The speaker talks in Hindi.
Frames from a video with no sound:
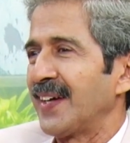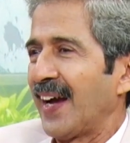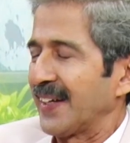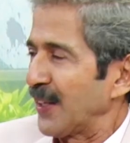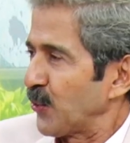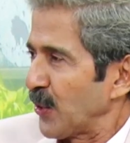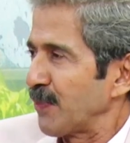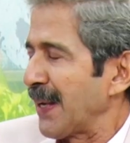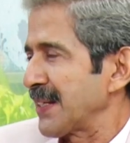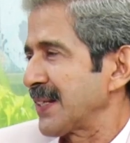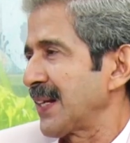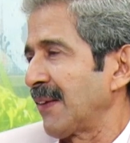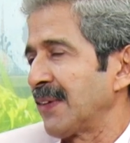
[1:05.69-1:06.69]
आई कैन डू इट
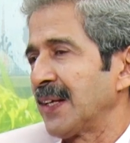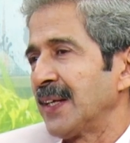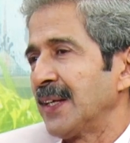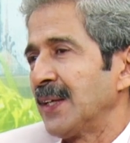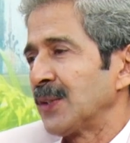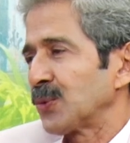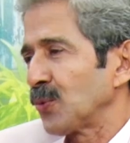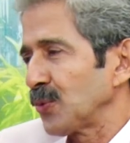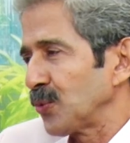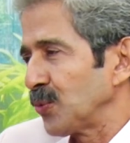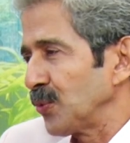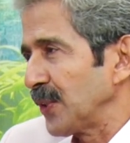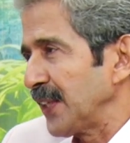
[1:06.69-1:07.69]
माई सेल्फ तो
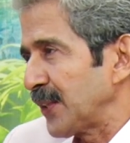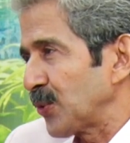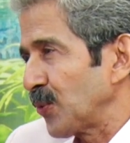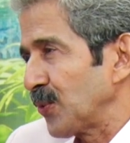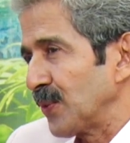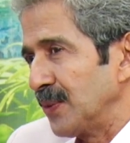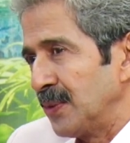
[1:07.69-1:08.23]
यू नीड टू